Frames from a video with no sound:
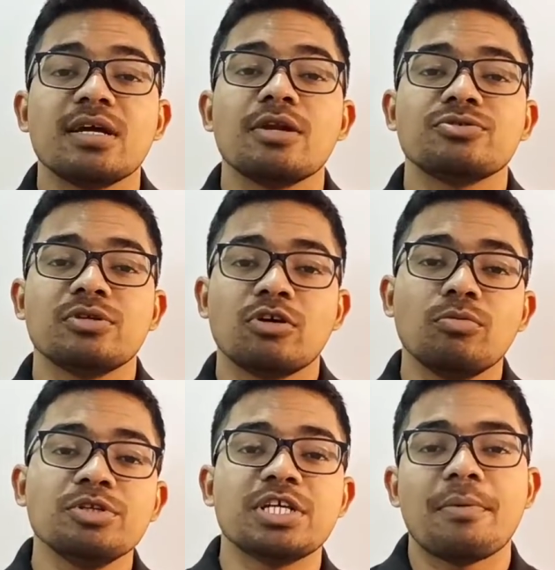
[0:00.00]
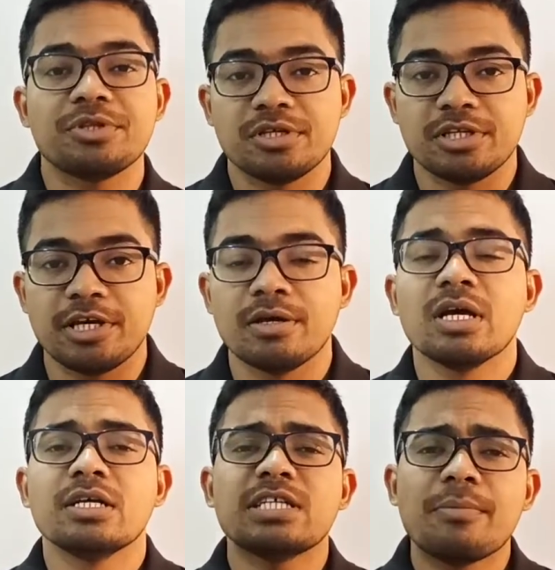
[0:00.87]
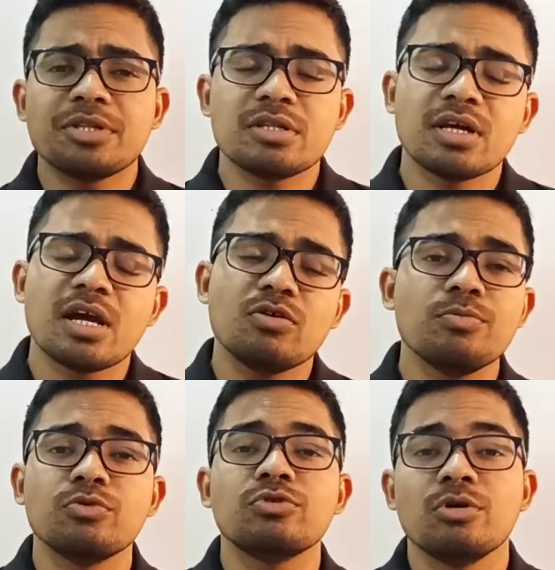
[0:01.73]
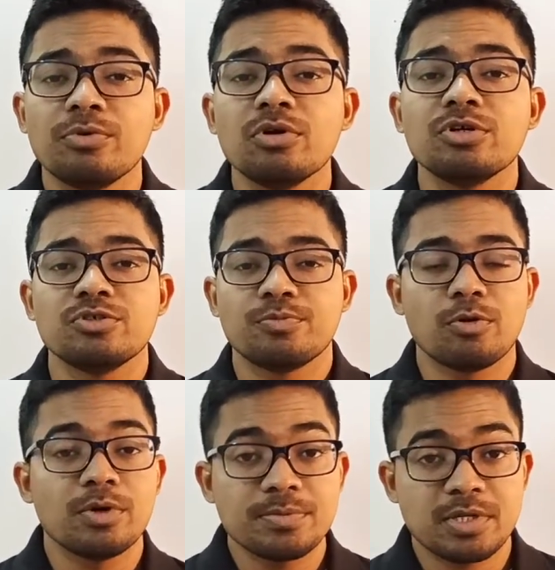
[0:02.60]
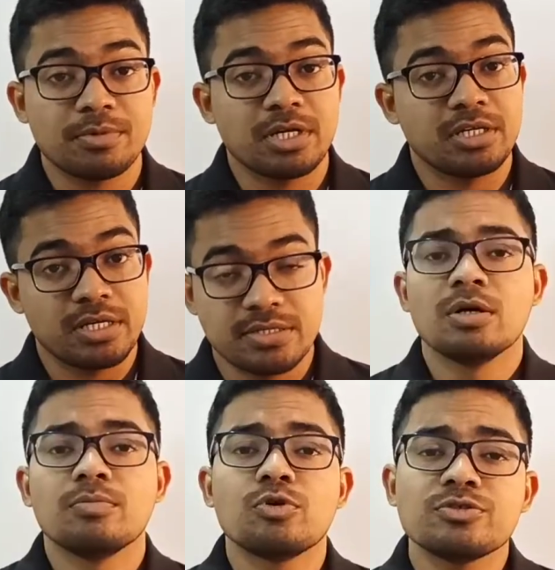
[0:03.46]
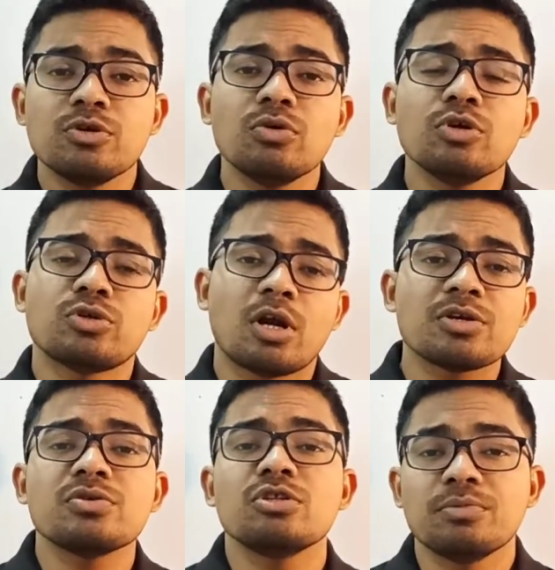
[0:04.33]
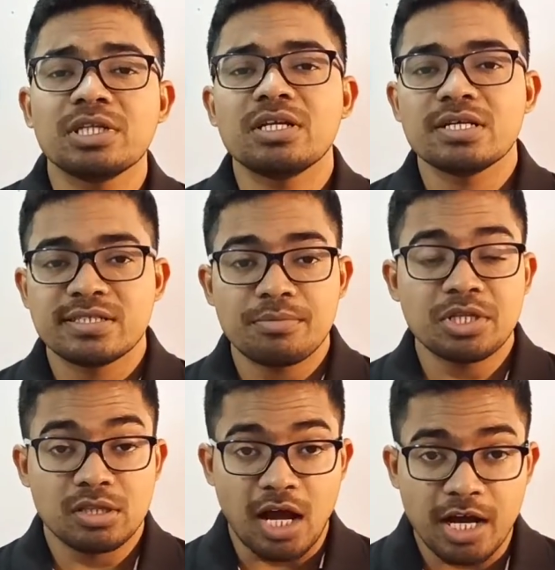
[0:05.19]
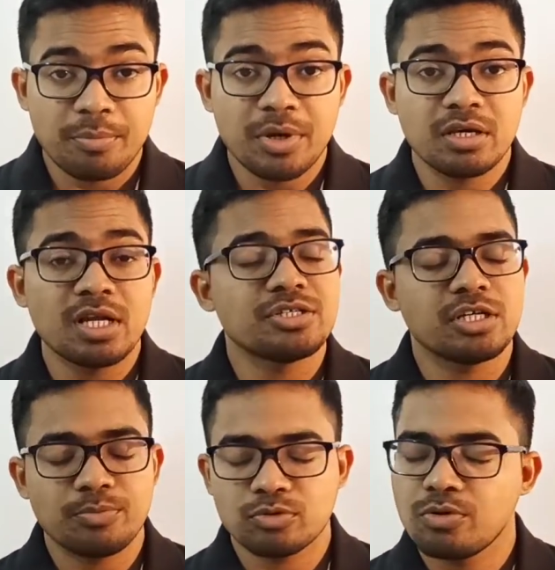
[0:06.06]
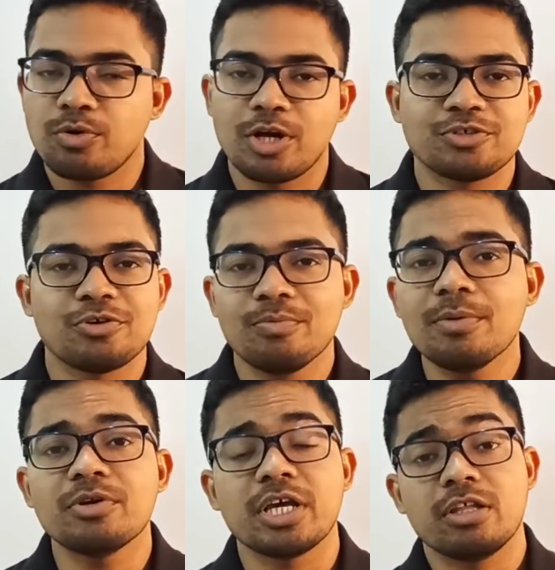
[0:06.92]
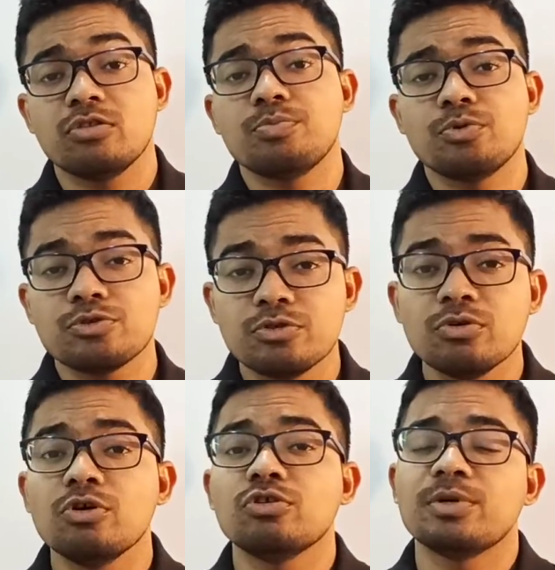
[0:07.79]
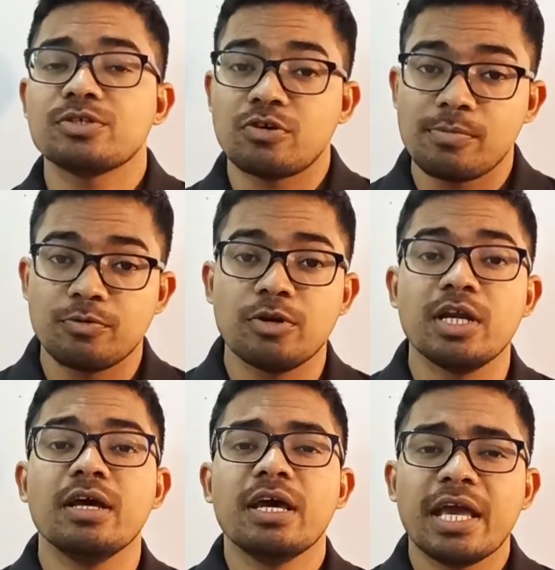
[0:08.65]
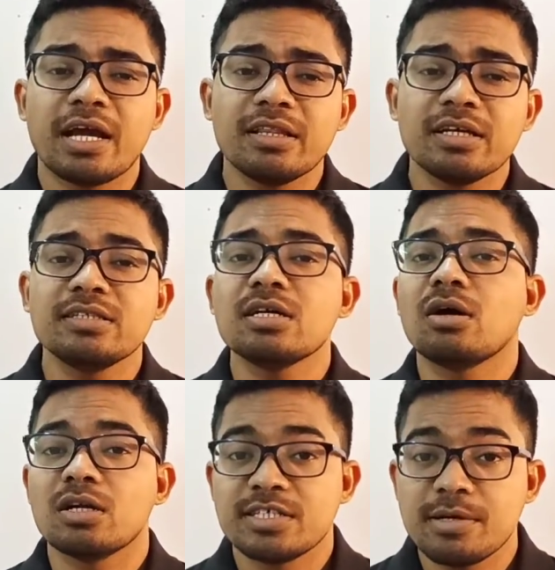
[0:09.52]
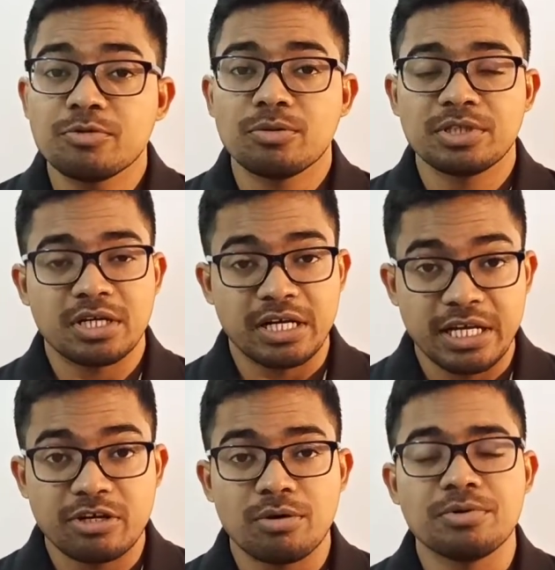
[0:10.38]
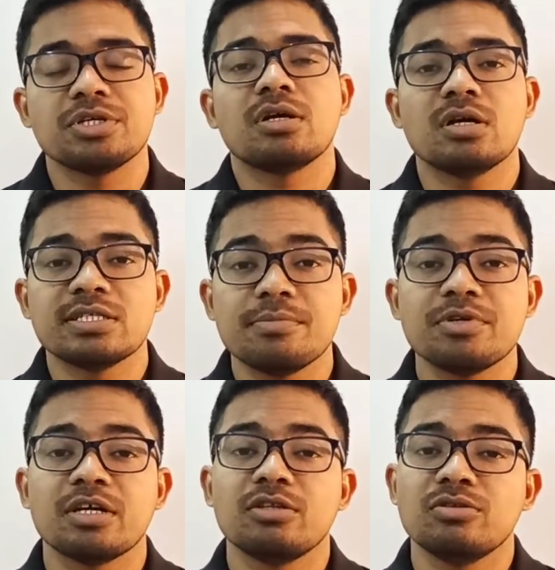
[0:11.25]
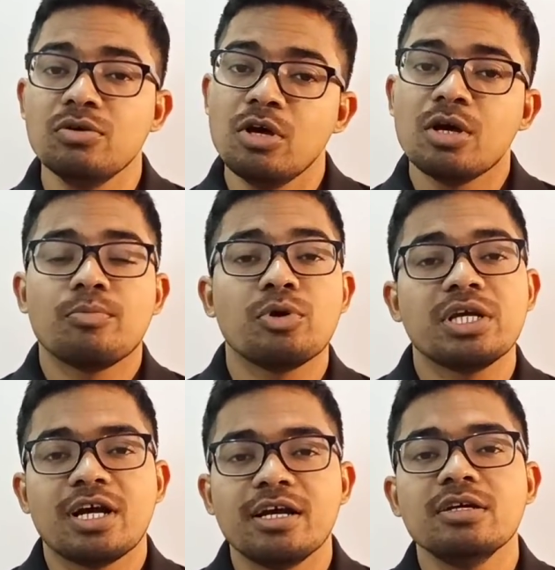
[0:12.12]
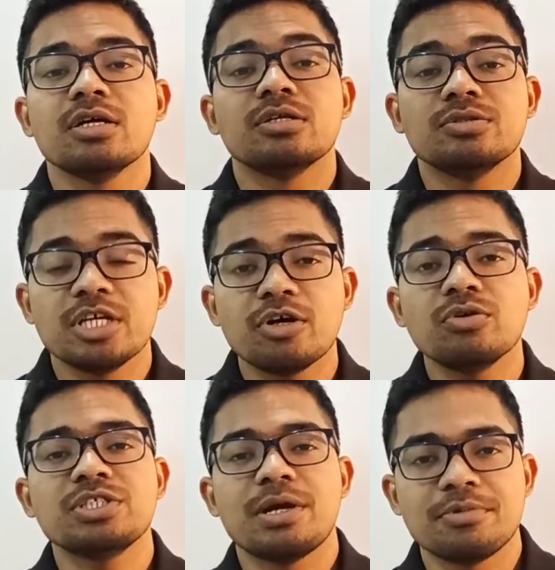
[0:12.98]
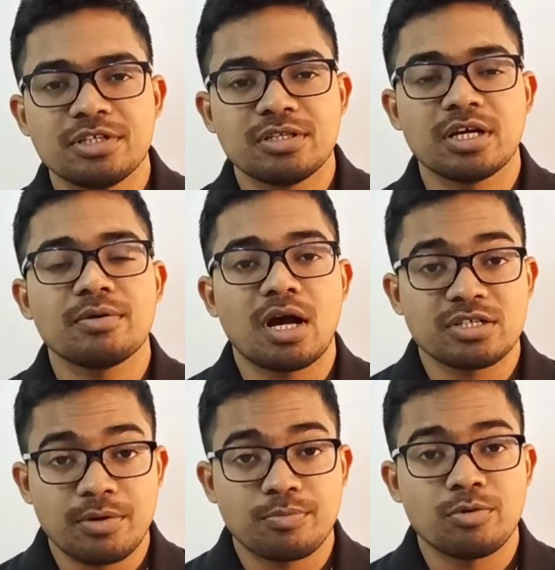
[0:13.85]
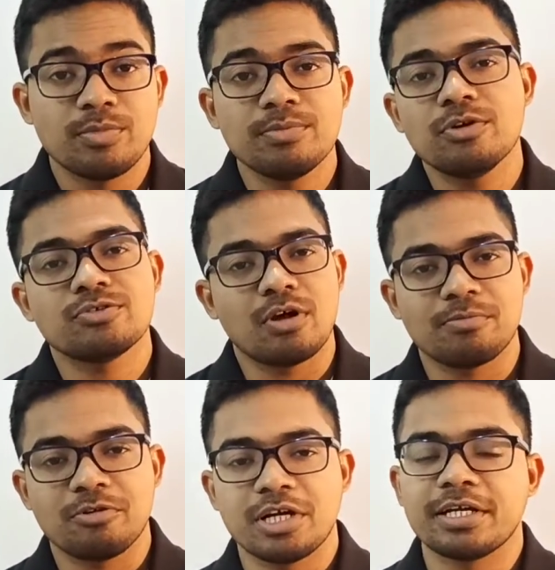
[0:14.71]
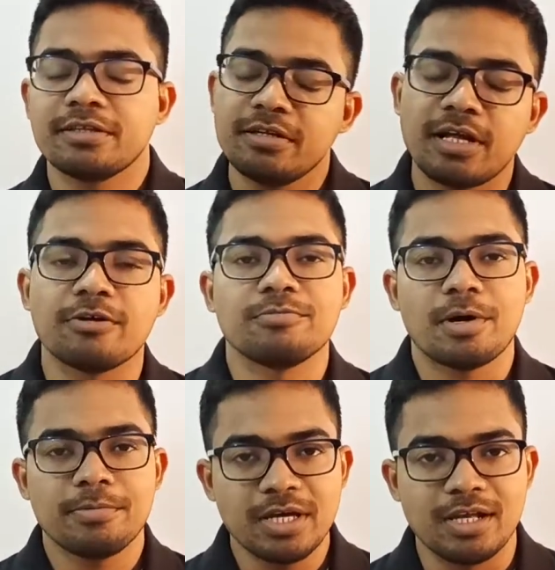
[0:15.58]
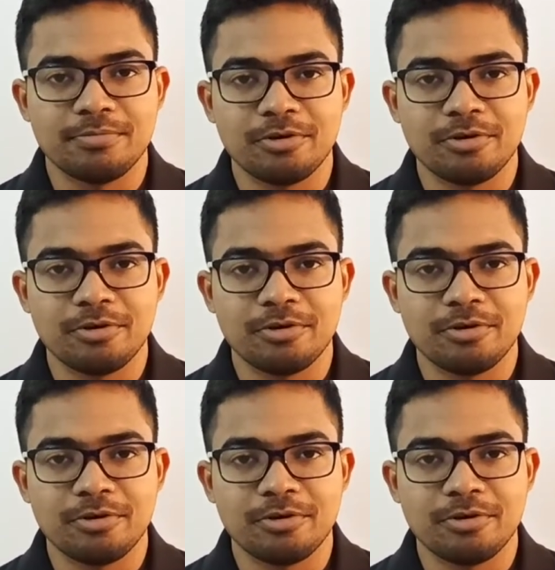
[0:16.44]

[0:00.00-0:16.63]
থেকে আলোচনা করব জ্যামিতি নিয়ে জ্যামিতি থেকে খুব গুরুত্বপূর্ণ কিছু প্রবলেমস আমরা নিয়েছি প্রশ্নগুলো সরাসরি তোমাদের এক্সামে থাকবে কিনা সেটা তো বলা সম্ভব নয় কিন্তু প্রশ্নগুলো তোমরা সলভ করলে এখান থেকে যে কনসেপ্ট তোমাদের ক্রিয়েট হবে সেই কনসেপ্টটা কিন্তু পরীক্ষায় যে কোনো জ্যামিতি থেকে আসা প্রবলেমগুলো সলভ করার ক্ষেত্রে দারুণভাবে হেল্প